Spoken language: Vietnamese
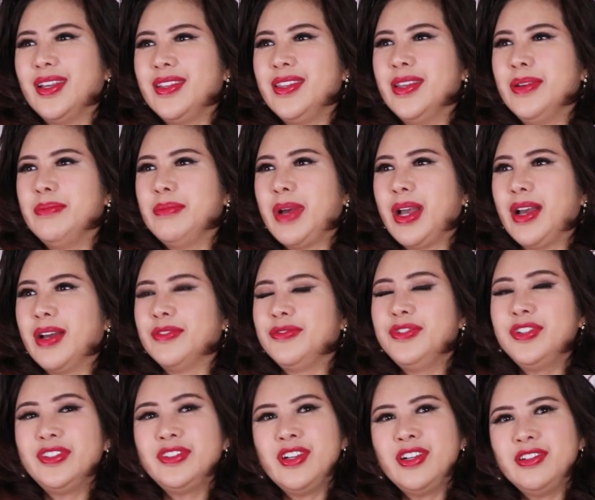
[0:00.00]
nhưng mà
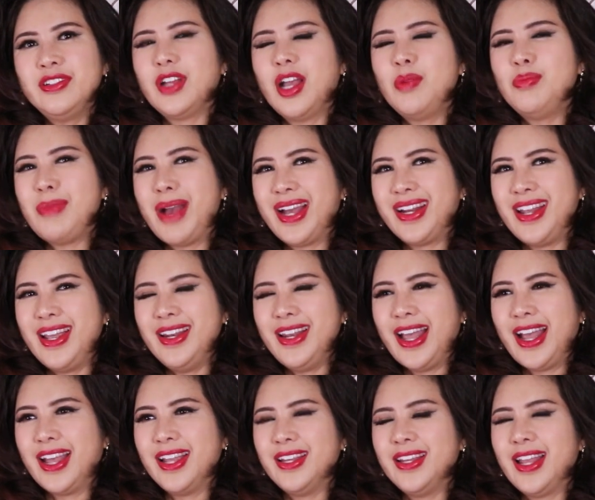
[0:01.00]
phước đức ông bà để
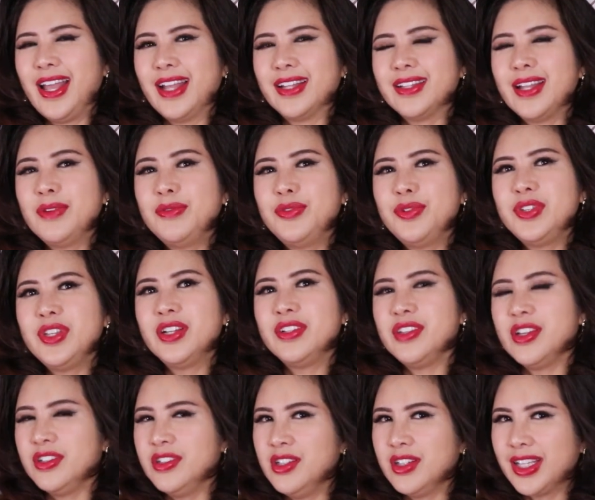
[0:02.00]
lại là tam phu nhân
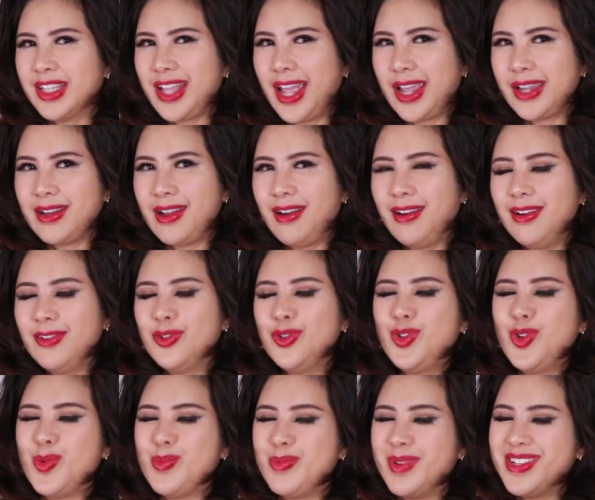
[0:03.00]
giữ được cái thai đó cuối
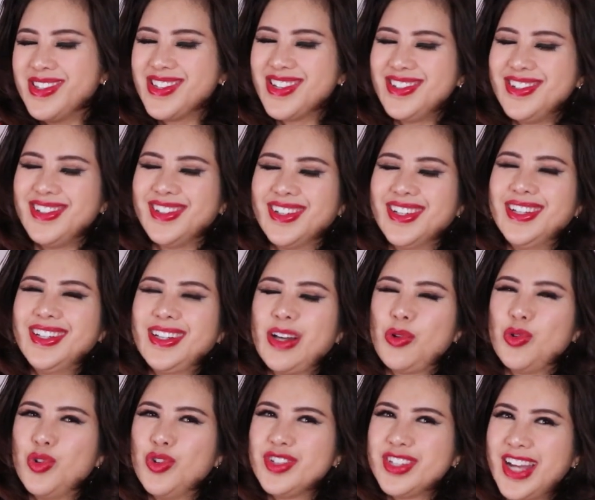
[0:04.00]
cùng mới sinh được cái cậu
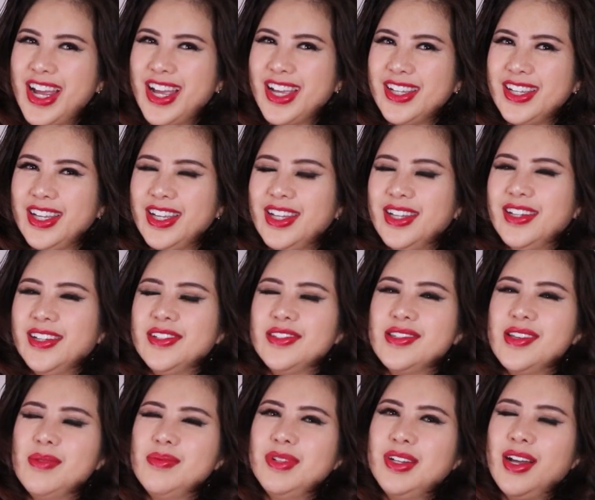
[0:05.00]
con trai
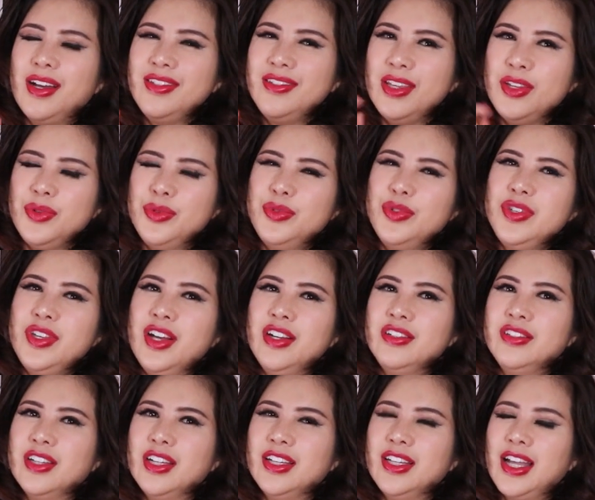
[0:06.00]
trong cái đó nhị phu
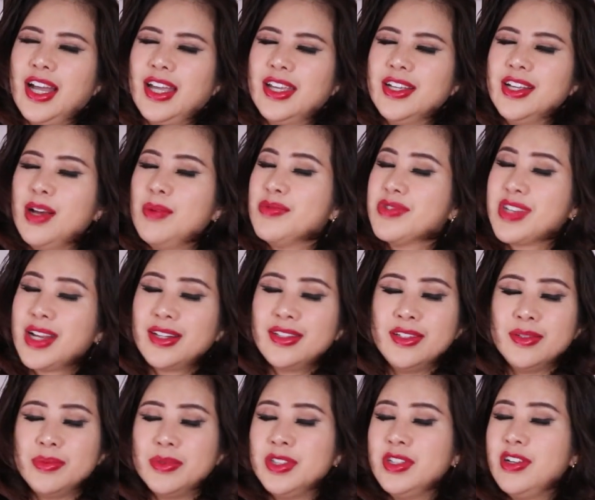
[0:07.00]
nhân thì lại không sanh
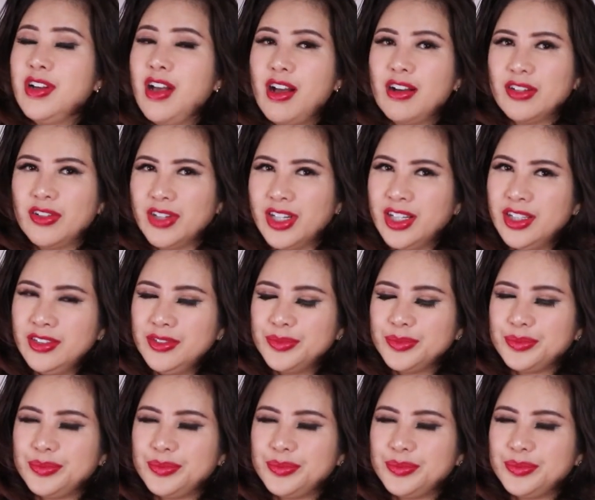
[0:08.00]
được một đứa con nào hết